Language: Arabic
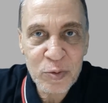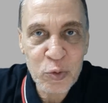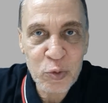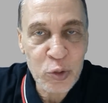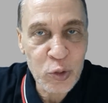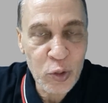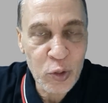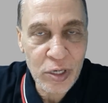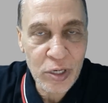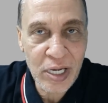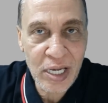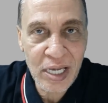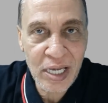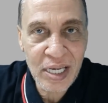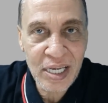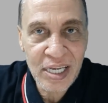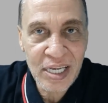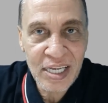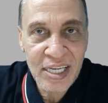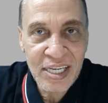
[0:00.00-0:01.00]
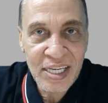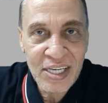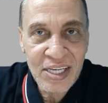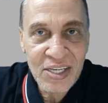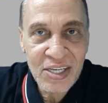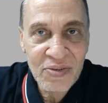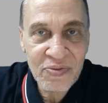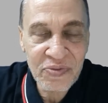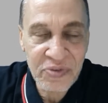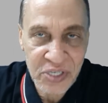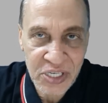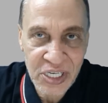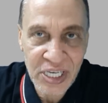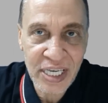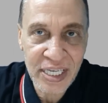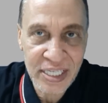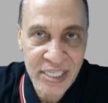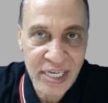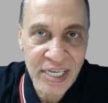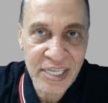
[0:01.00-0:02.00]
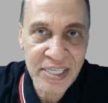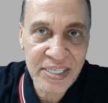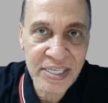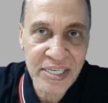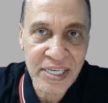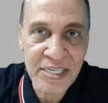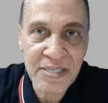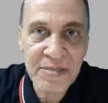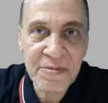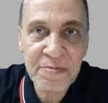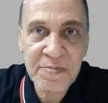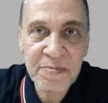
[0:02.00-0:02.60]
ودورها في صحة الإنسان